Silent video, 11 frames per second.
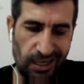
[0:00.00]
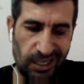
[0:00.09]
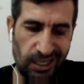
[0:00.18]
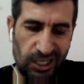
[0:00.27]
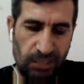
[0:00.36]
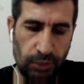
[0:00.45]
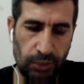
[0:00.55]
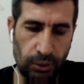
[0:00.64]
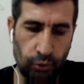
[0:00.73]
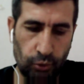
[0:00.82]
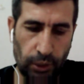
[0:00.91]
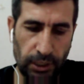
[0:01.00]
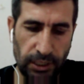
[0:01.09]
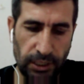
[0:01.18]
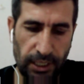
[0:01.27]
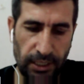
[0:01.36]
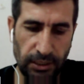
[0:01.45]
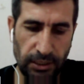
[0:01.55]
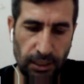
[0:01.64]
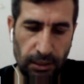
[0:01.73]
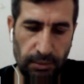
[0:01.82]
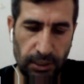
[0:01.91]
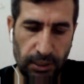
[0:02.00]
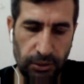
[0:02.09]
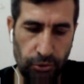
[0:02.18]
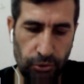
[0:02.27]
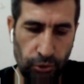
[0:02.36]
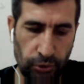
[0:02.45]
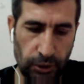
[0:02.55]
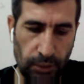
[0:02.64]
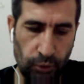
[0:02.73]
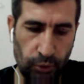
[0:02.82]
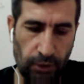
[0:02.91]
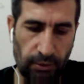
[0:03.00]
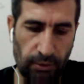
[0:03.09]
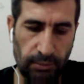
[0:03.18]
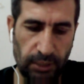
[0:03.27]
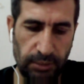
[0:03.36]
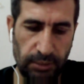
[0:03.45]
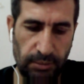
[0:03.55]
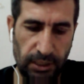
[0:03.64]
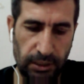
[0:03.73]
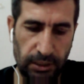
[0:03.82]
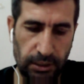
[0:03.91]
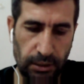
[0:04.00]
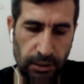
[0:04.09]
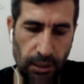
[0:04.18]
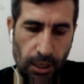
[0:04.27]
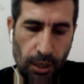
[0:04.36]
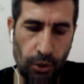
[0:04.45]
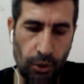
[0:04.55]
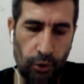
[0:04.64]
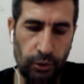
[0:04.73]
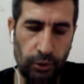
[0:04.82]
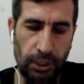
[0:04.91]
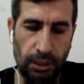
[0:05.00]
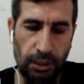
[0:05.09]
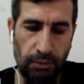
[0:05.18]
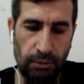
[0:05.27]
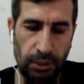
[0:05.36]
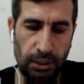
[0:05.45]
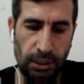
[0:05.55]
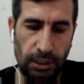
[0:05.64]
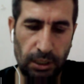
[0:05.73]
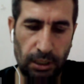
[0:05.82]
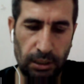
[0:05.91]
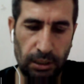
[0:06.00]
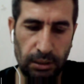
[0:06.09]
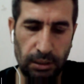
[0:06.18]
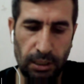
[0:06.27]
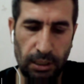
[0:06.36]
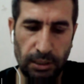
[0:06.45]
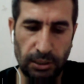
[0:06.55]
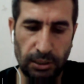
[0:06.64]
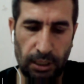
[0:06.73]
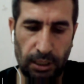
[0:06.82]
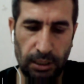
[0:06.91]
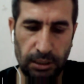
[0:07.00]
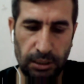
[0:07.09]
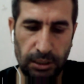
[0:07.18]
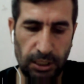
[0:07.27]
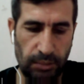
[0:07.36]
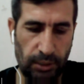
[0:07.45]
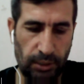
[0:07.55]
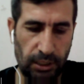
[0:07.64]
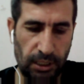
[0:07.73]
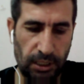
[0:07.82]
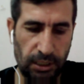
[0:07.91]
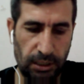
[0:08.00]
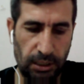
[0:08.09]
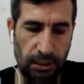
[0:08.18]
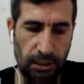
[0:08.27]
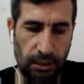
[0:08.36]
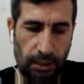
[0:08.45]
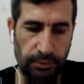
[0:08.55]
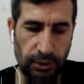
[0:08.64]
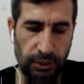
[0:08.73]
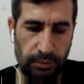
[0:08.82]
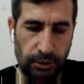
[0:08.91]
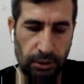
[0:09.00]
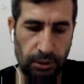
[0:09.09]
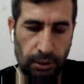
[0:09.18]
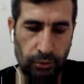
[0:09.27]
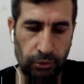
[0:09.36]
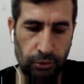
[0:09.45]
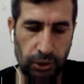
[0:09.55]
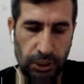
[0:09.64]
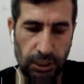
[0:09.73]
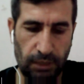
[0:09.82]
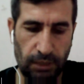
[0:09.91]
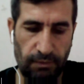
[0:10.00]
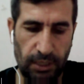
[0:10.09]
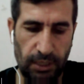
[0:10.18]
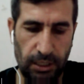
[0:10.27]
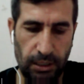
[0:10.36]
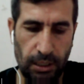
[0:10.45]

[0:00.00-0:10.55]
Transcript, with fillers: Kim ki Kur'an'ı gereğince anlamak istiyorsa bu kavramları bilmelidir. Örneğin tevhid, ilah, salat, ibadet, din, Rab, sabır, tavut, şirk, veli,